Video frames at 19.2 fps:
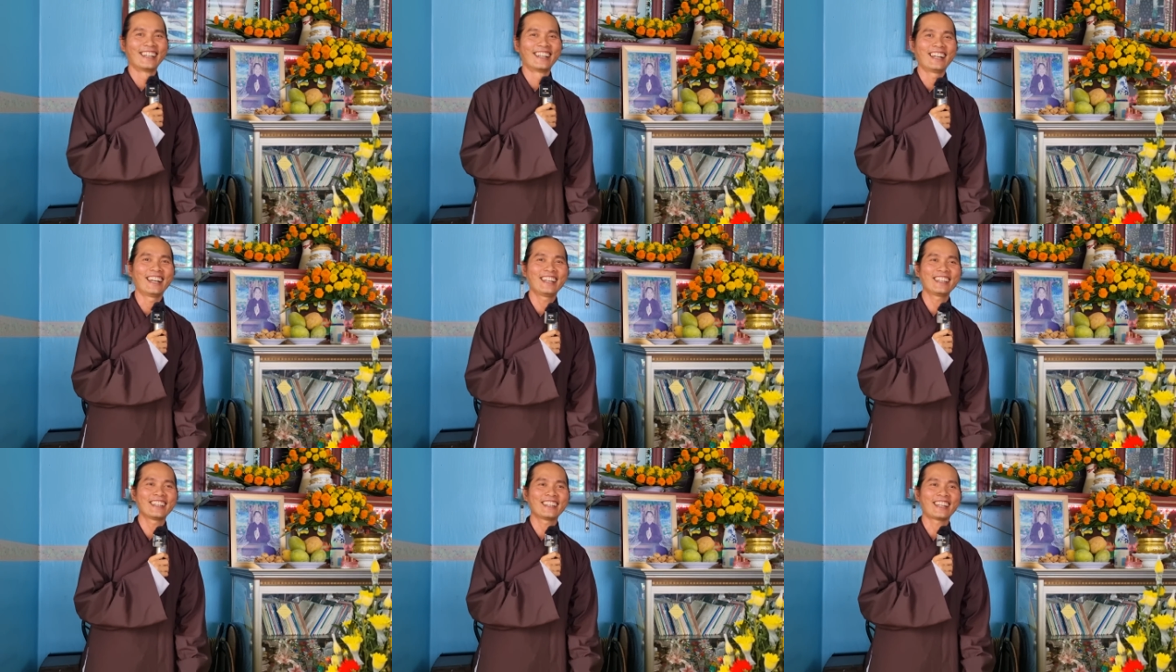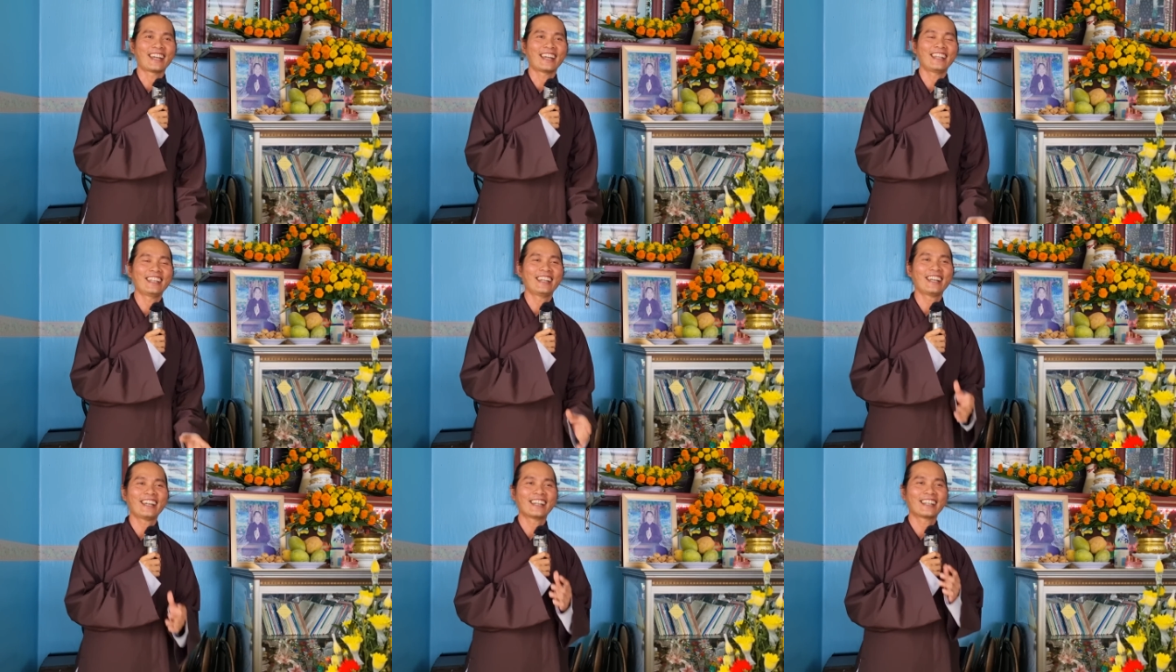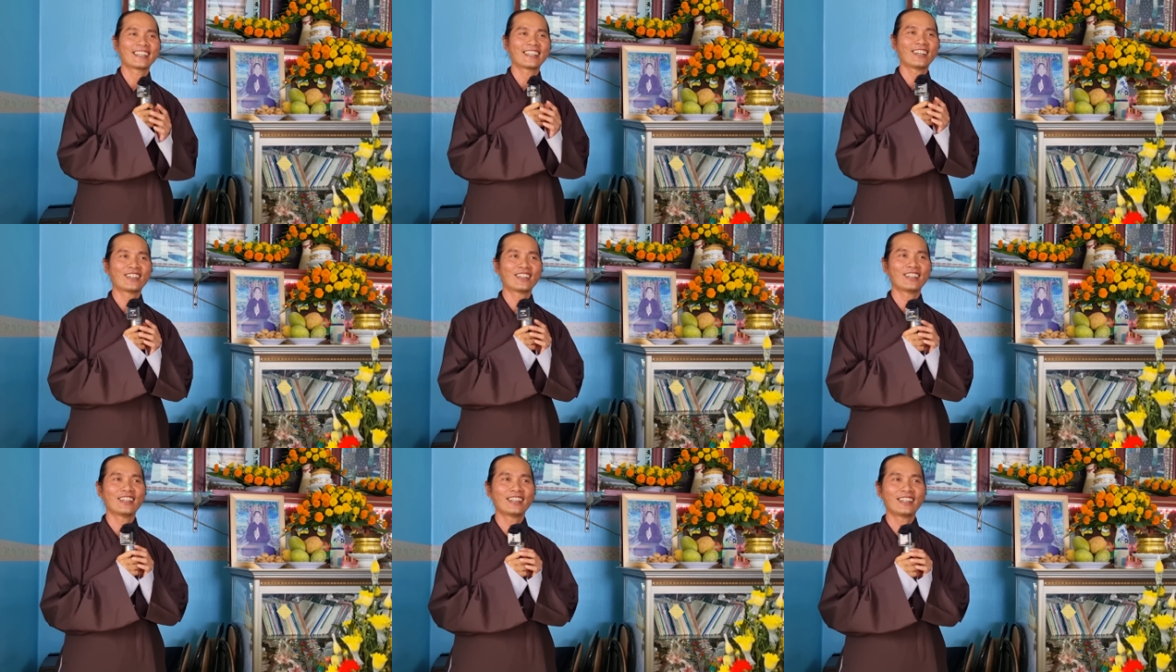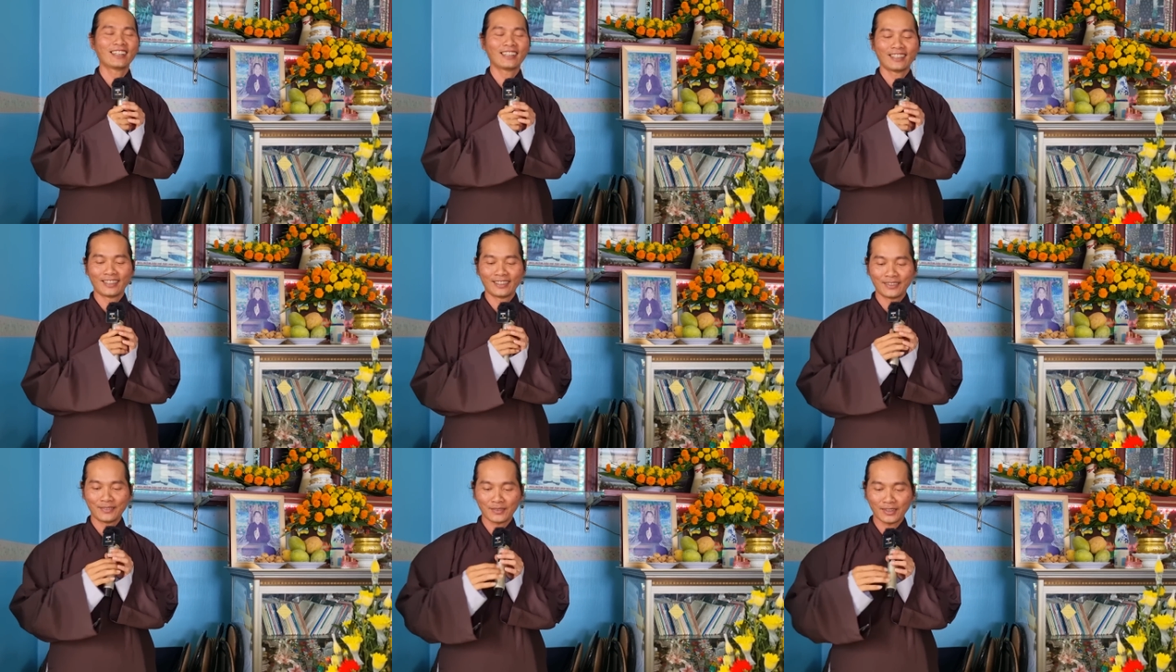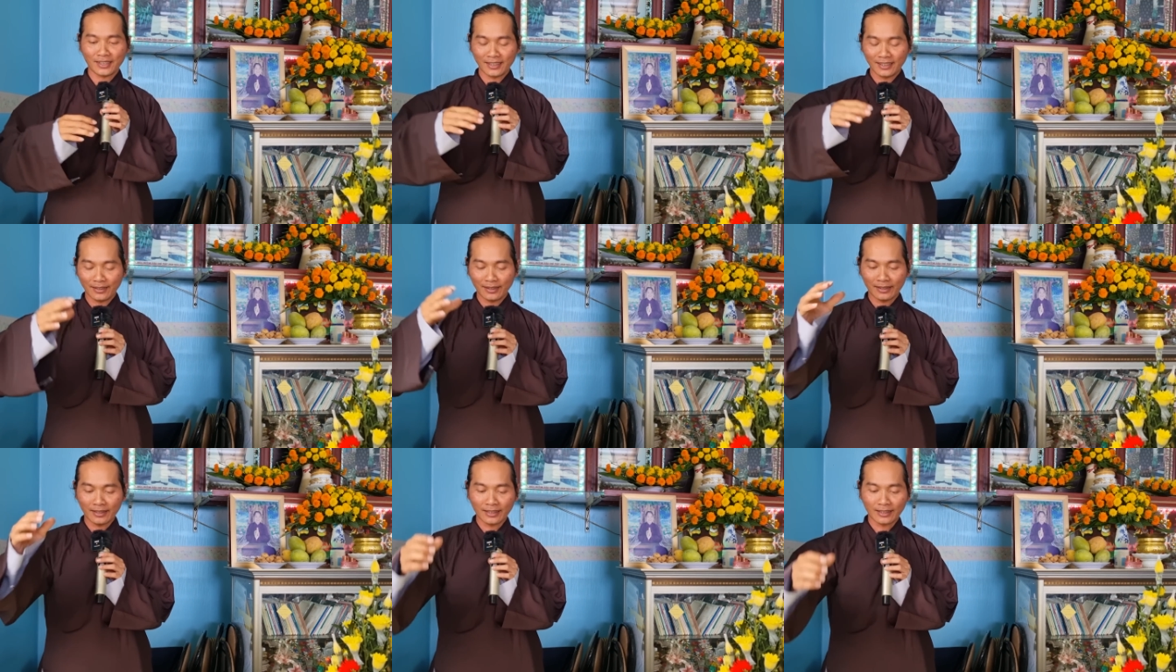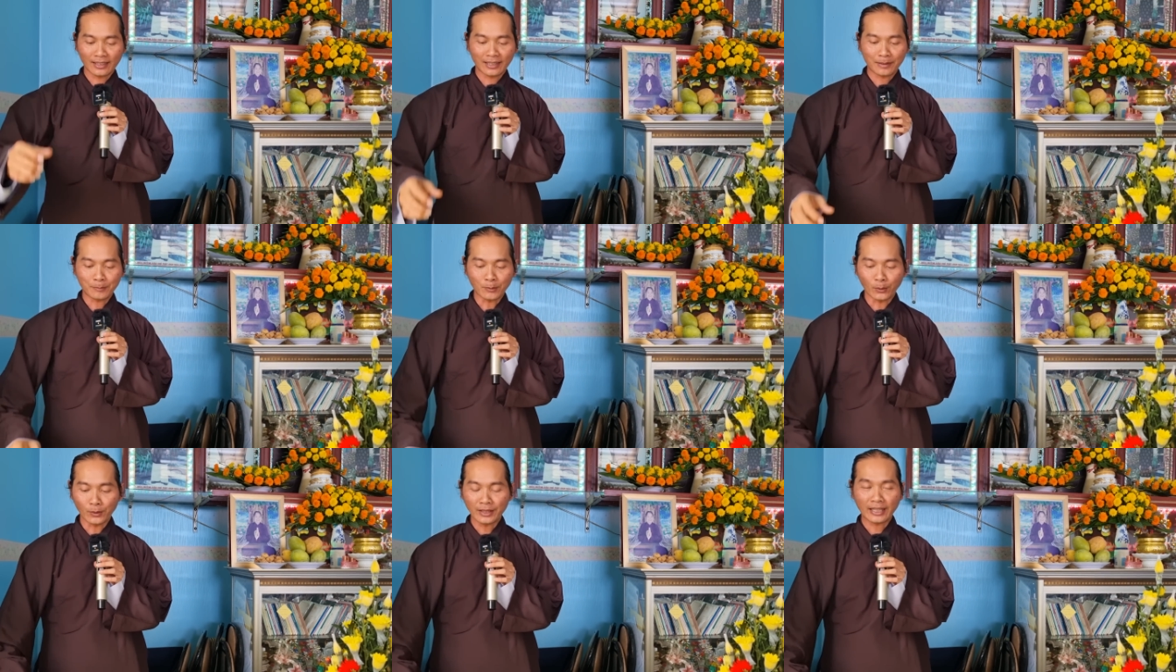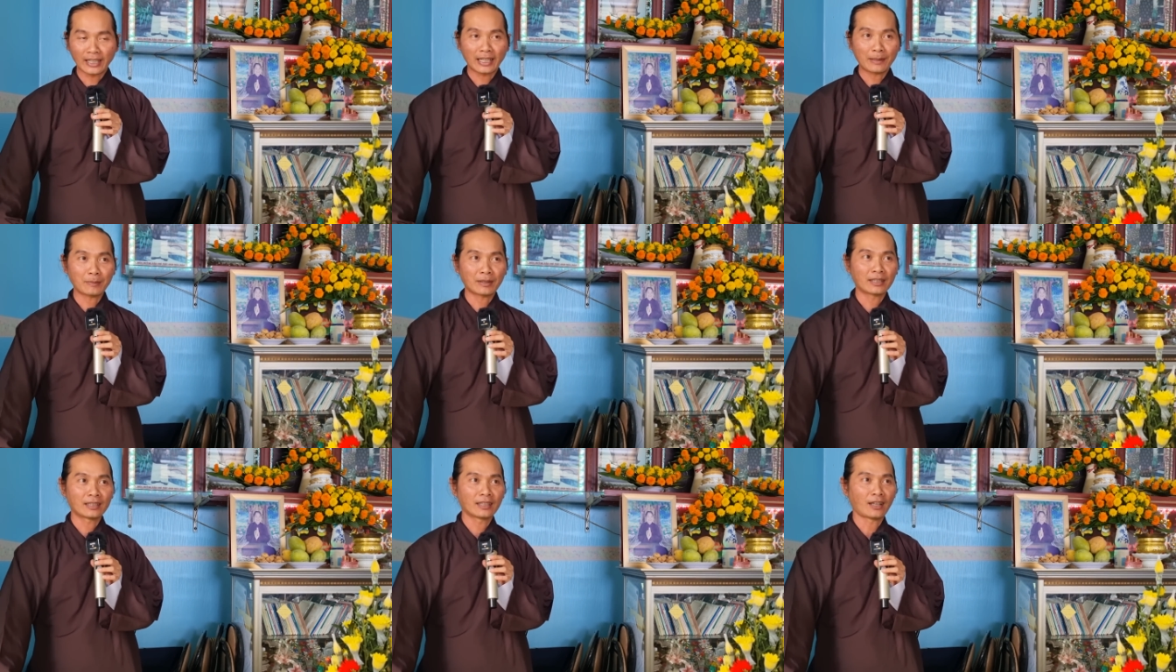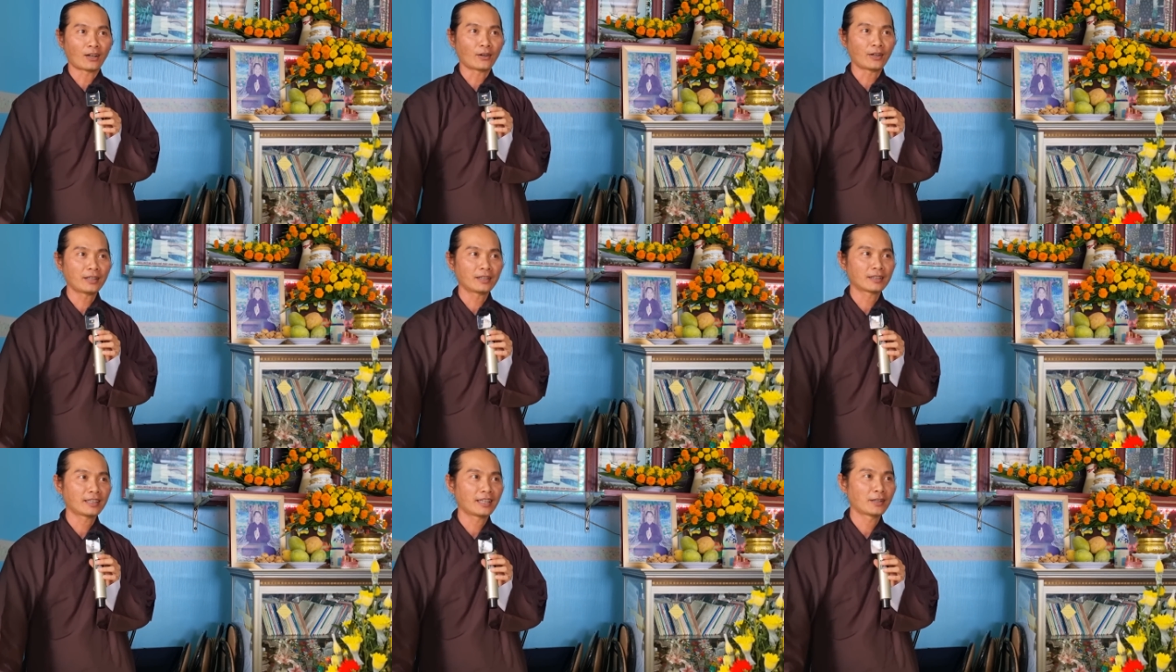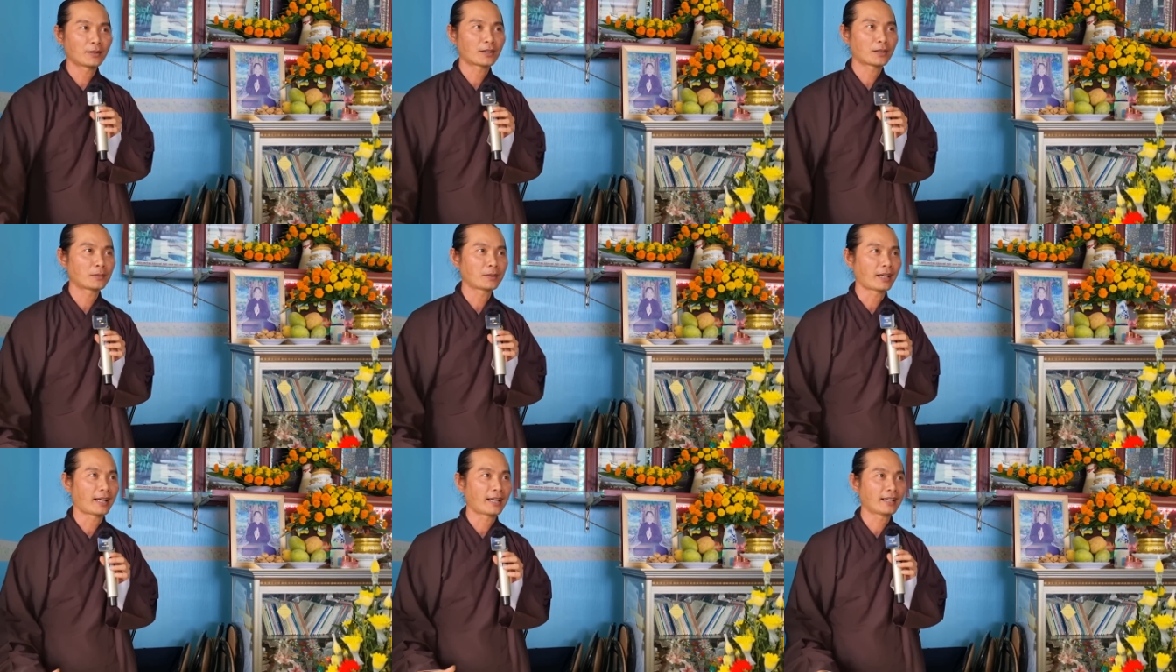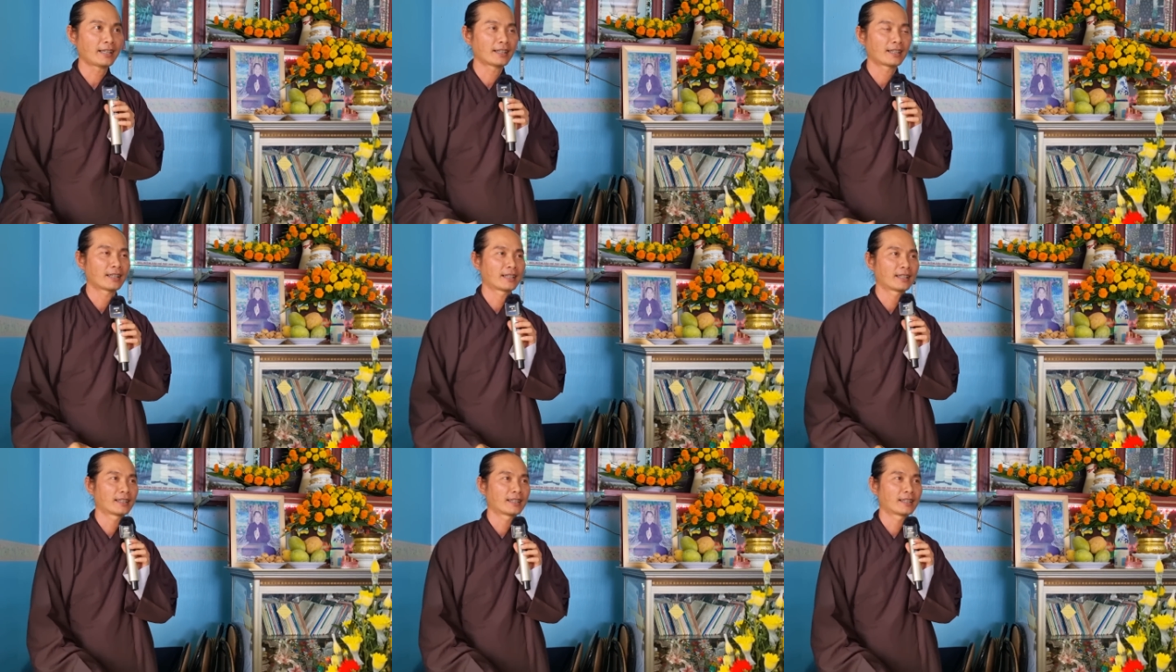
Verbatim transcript: Để như vậy ha, cho nó mình tức là buổi nay mình hỏi được nhiều câu giảng.